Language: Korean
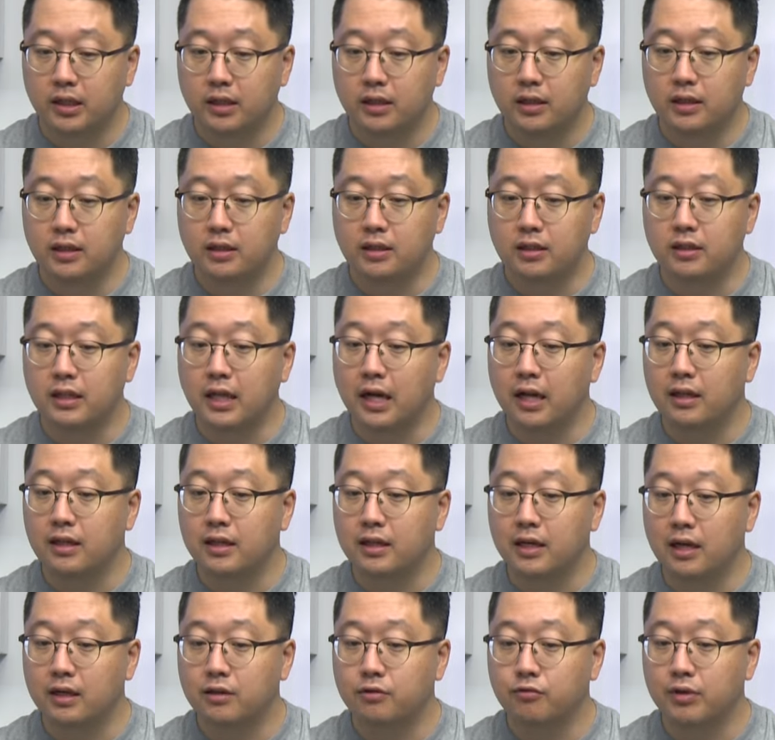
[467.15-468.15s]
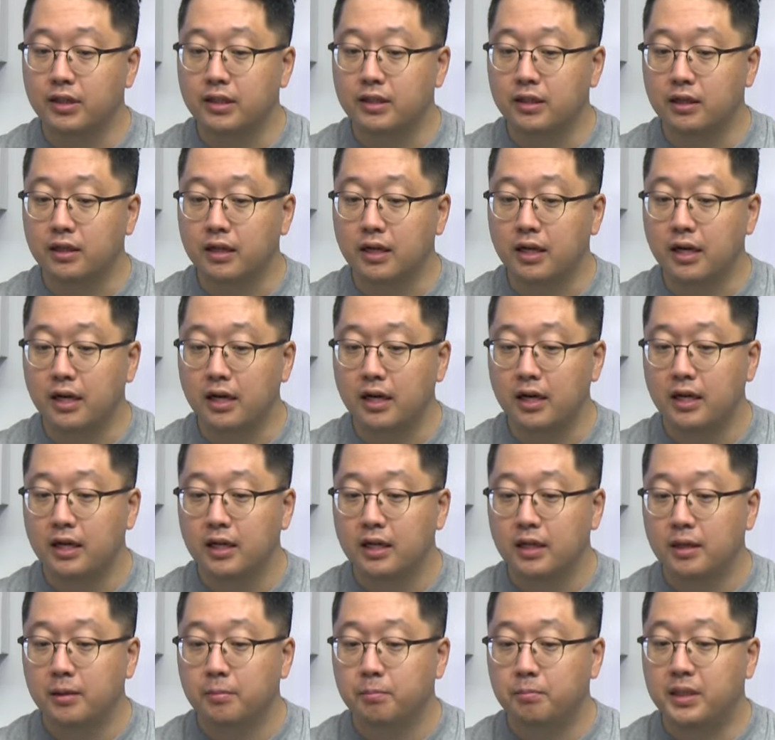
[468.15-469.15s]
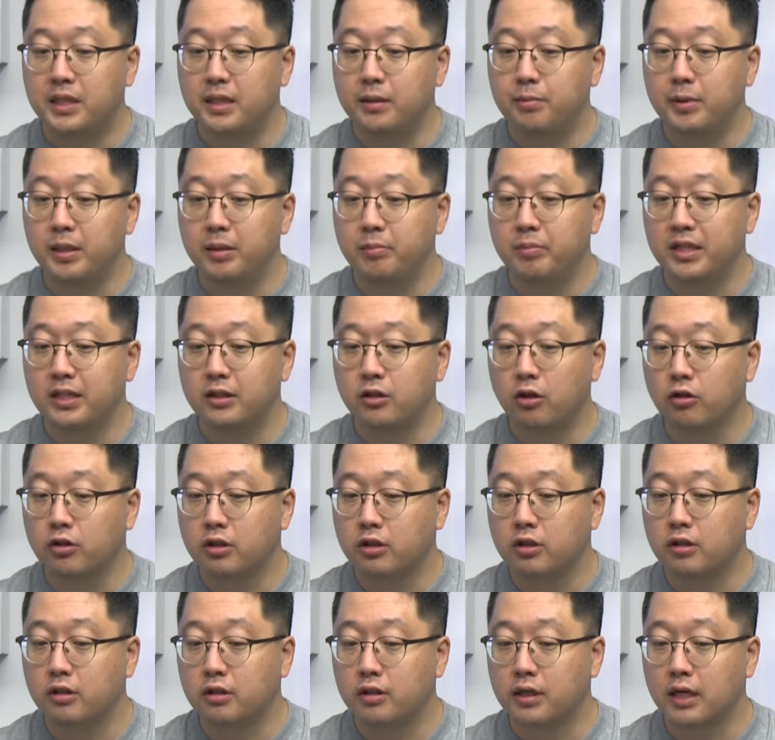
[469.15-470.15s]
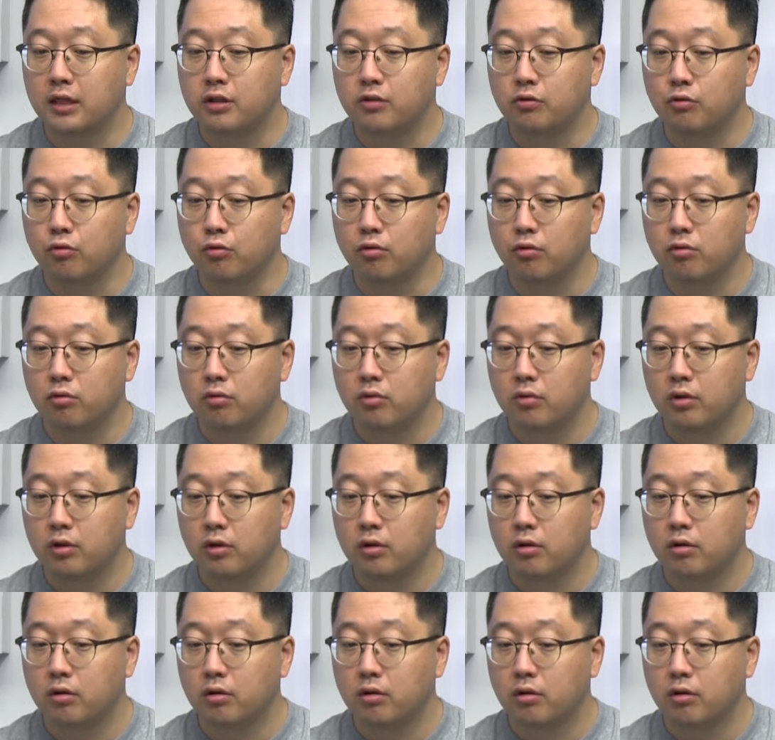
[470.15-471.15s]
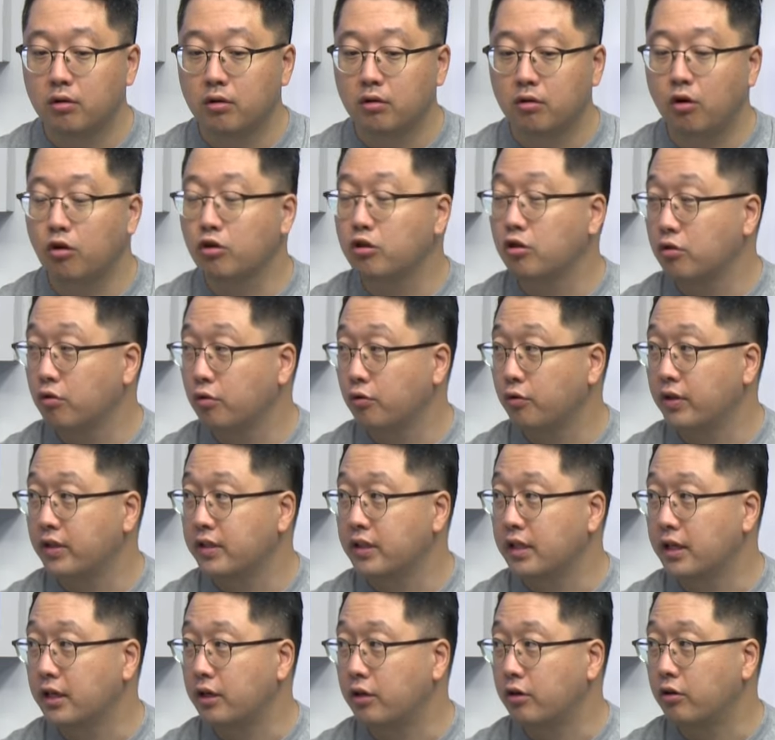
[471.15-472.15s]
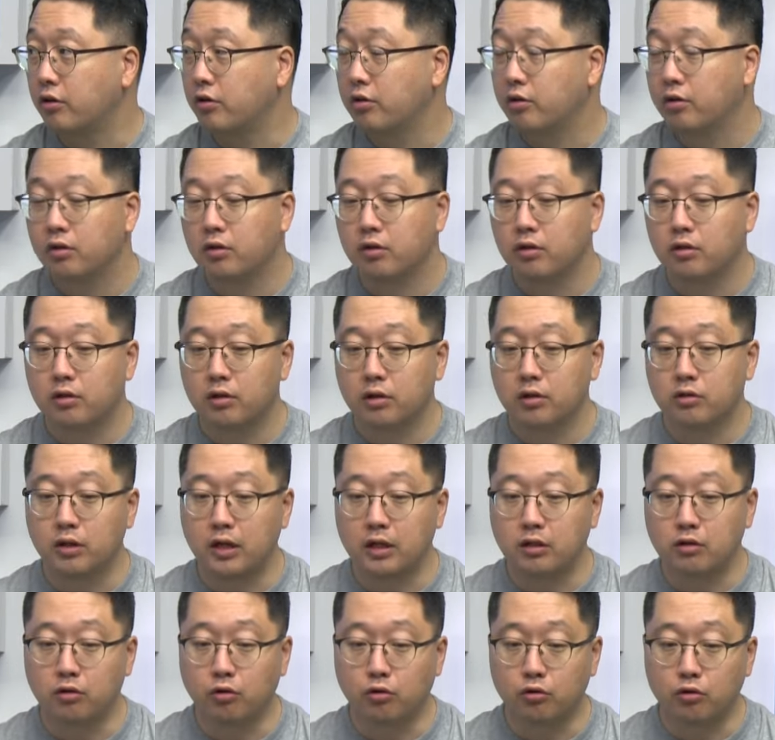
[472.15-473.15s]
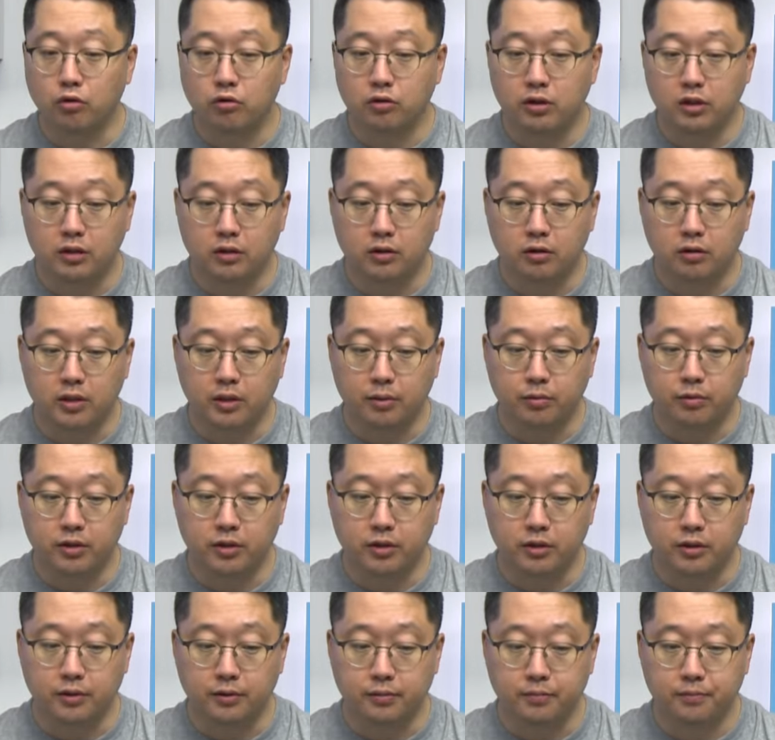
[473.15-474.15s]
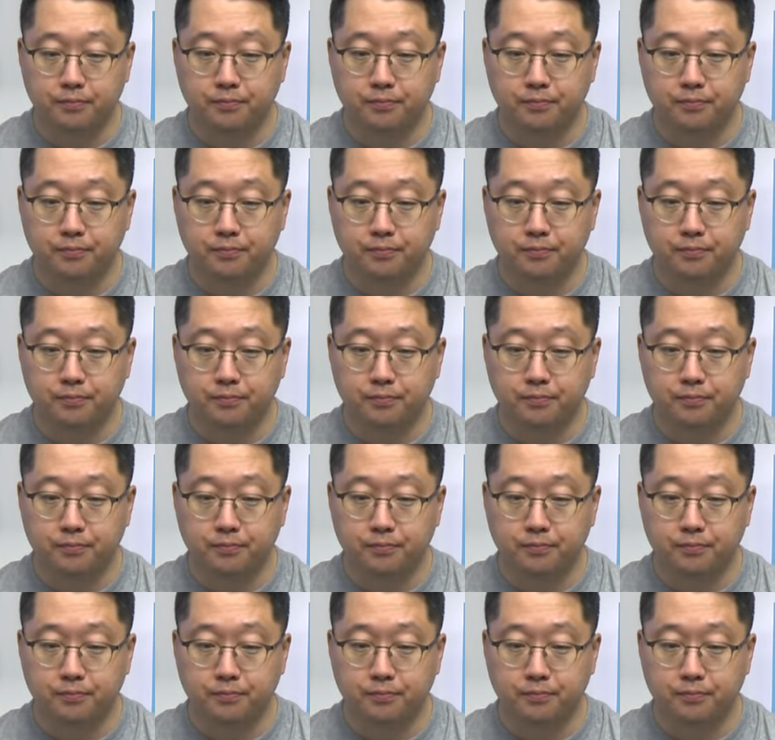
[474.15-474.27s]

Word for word: 이 드날리라는 회사가 BBB 셔틀을 가지고 커졌던 회사예요. 음. 그래서 예전에 어떤 일이 있었냐면은